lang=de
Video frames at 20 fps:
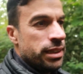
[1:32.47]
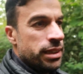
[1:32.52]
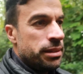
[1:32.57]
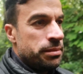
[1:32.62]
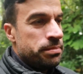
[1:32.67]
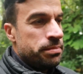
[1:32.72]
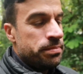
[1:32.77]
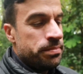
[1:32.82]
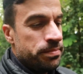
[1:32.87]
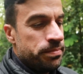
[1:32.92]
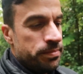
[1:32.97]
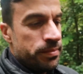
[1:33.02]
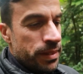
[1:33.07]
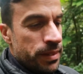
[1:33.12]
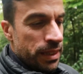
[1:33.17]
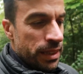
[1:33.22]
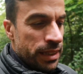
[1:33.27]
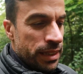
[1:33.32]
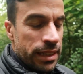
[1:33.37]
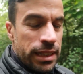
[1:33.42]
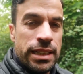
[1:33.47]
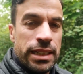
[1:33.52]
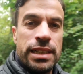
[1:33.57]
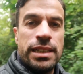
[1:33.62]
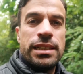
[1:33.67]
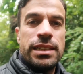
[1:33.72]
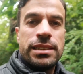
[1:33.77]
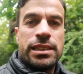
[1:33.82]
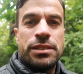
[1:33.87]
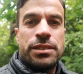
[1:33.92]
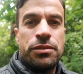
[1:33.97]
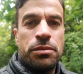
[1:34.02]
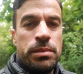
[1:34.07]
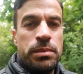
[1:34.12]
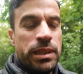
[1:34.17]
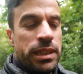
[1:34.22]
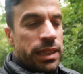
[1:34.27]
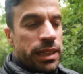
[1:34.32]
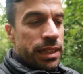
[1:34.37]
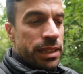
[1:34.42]
Ähm, es ist für
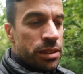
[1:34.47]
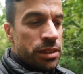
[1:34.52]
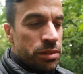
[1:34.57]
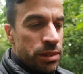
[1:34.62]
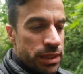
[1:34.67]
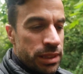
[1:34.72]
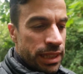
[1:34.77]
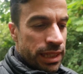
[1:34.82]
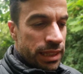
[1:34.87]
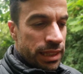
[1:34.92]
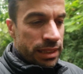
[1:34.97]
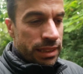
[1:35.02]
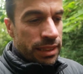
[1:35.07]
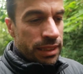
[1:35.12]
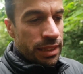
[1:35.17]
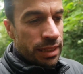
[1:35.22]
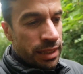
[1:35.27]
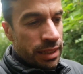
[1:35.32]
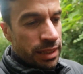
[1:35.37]
mich eher so ein Ding,